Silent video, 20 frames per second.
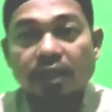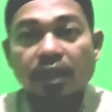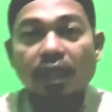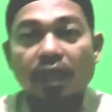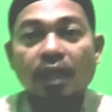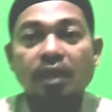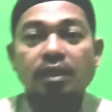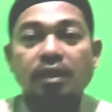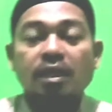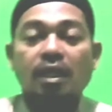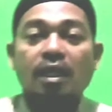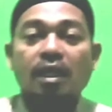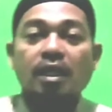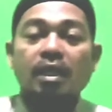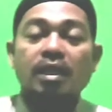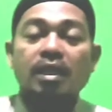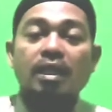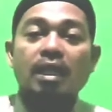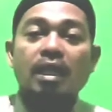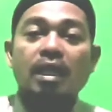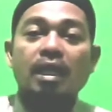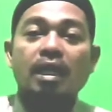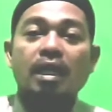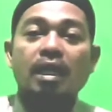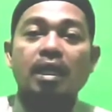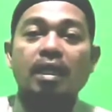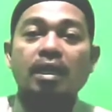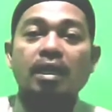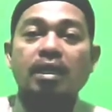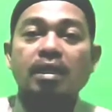yang
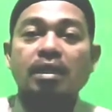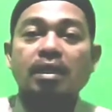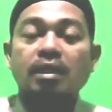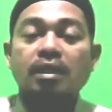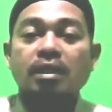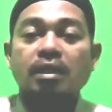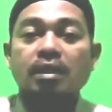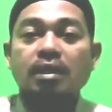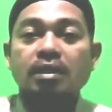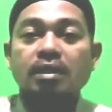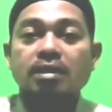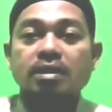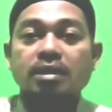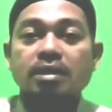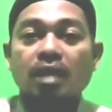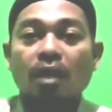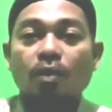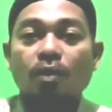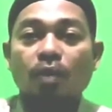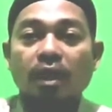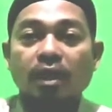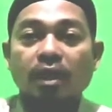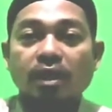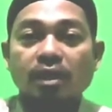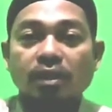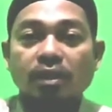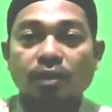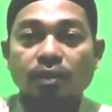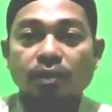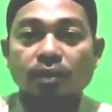terkena sawan
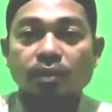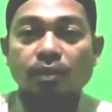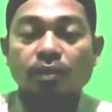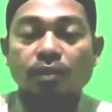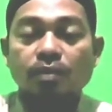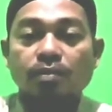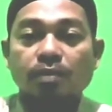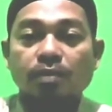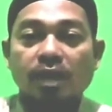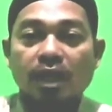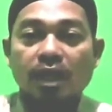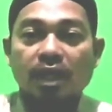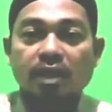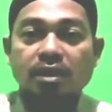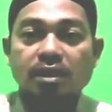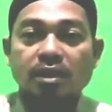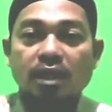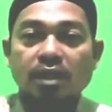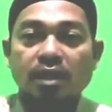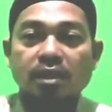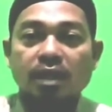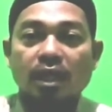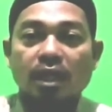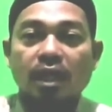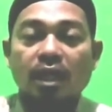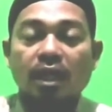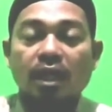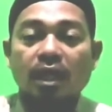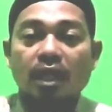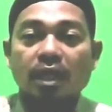itu
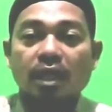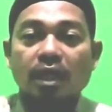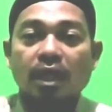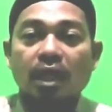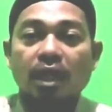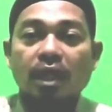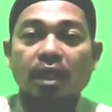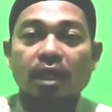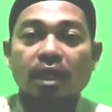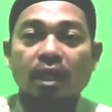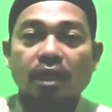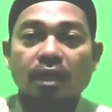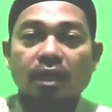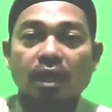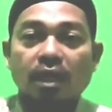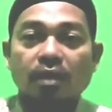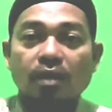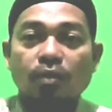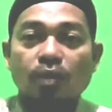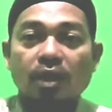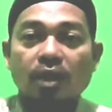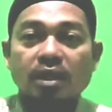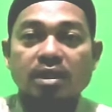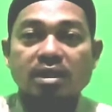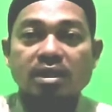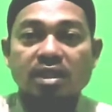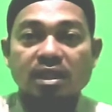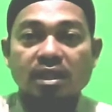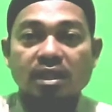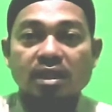biasanya karena ada
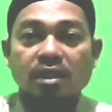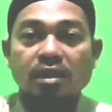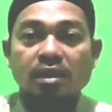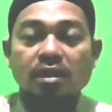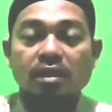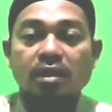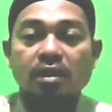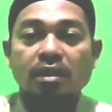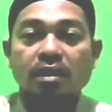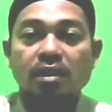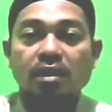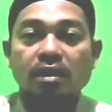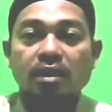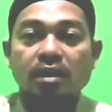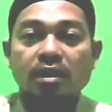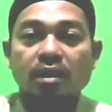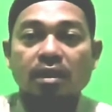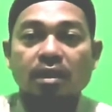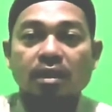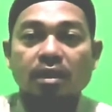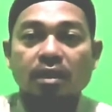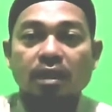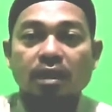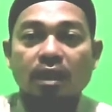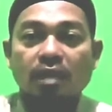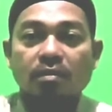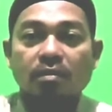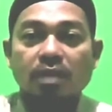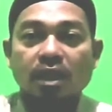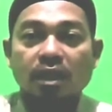gangguan jin.
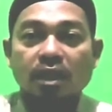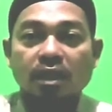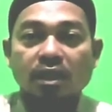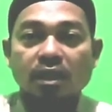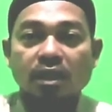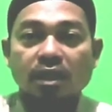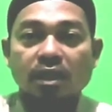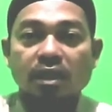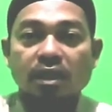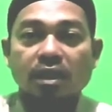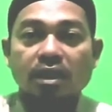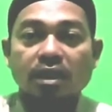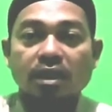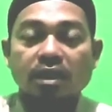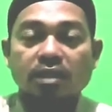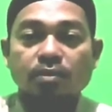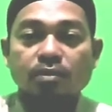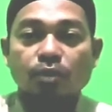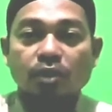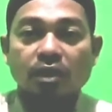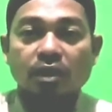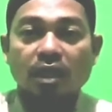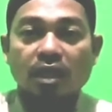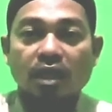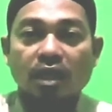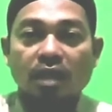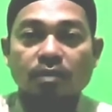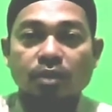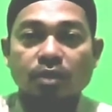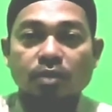Dalam hal ini
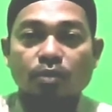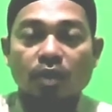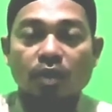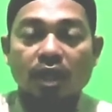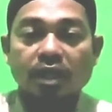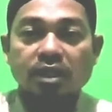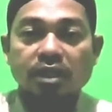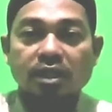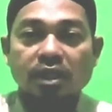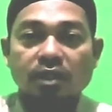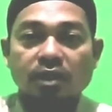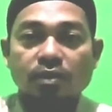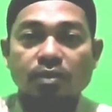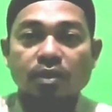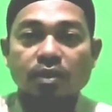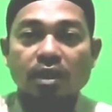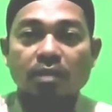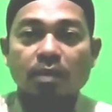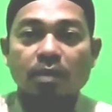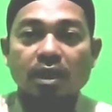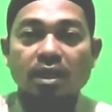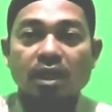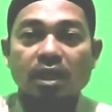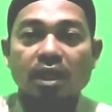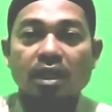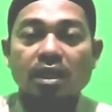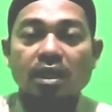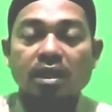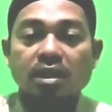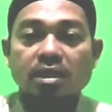disebutkan dalam sebuah hadis itu
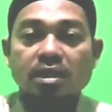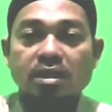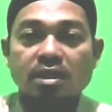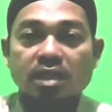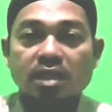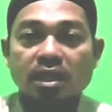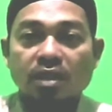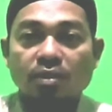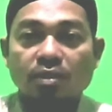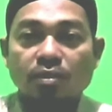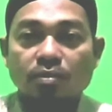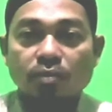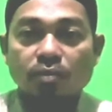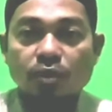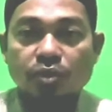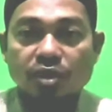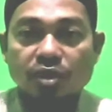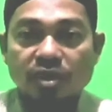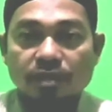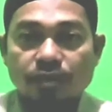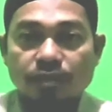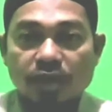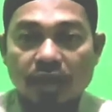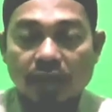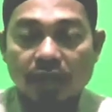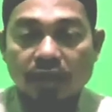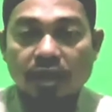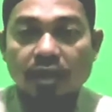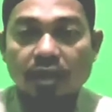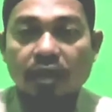namanya jin
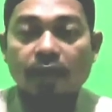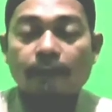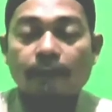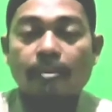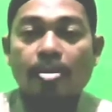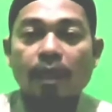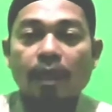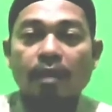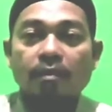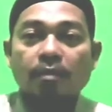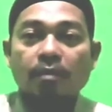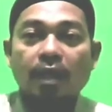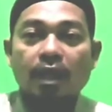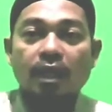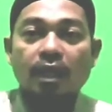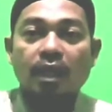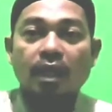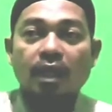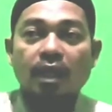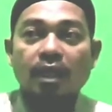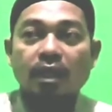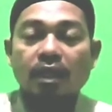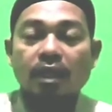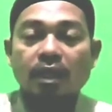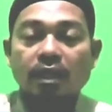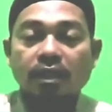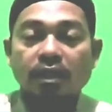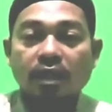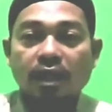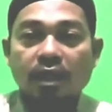umusibian. Maka
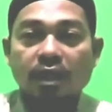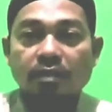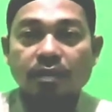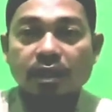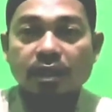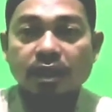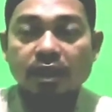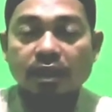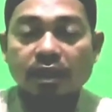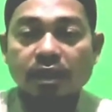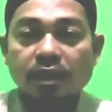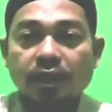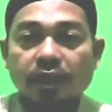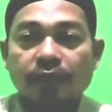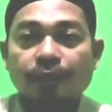kata Nabi,